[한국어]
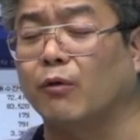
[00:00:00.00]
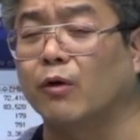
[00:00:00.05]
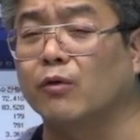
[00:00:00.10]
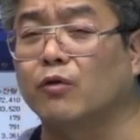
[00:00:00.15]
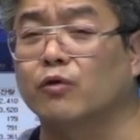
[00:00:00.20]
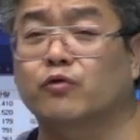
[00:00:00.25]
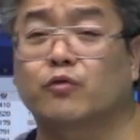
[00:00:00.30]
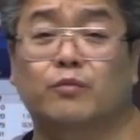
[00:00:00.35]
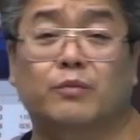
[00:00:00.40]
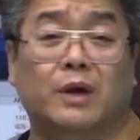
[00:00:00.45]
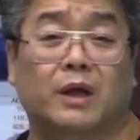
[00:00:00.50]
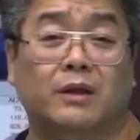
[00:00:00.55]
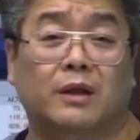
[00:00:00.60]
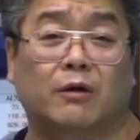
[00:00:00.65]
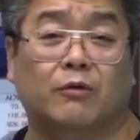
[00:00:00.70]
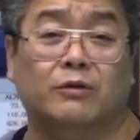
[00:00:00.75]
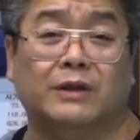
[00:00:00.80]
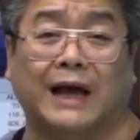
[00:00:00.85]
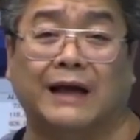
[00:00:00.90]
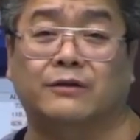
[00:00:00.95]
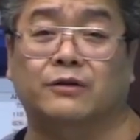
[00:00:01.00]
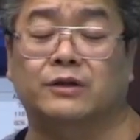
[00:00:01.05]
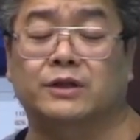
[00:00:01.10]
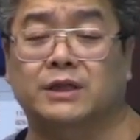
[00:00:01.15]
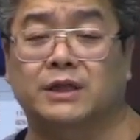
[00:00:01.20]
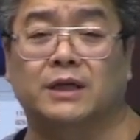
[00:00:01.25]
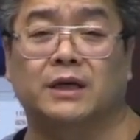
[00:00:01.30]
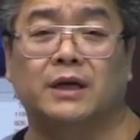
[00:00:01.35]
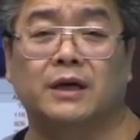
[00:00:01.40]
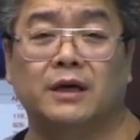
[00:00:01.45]
원고 준비한다고 다섯
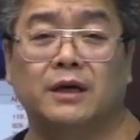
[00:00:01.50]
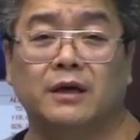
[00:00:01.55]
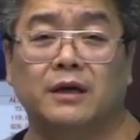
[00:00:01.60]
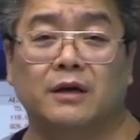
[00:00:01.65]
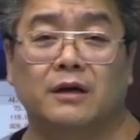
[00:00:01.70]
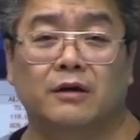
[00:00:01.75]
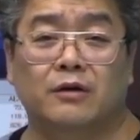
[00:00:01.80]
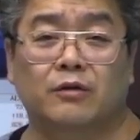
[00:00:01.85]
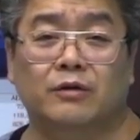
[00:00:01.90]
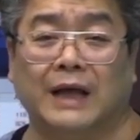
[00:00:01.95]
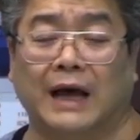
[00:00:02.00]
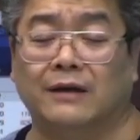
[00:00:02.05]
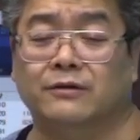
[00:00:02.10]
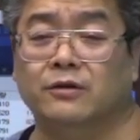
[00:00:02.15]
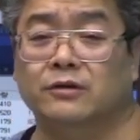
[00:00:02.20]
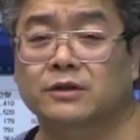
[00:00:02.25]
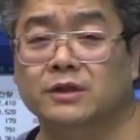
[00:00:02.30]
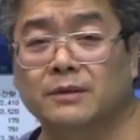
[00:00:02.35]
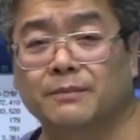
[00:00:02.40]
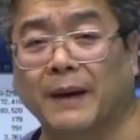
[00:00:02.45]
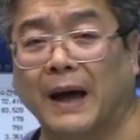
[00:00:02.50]
시. 그리고 다섯 시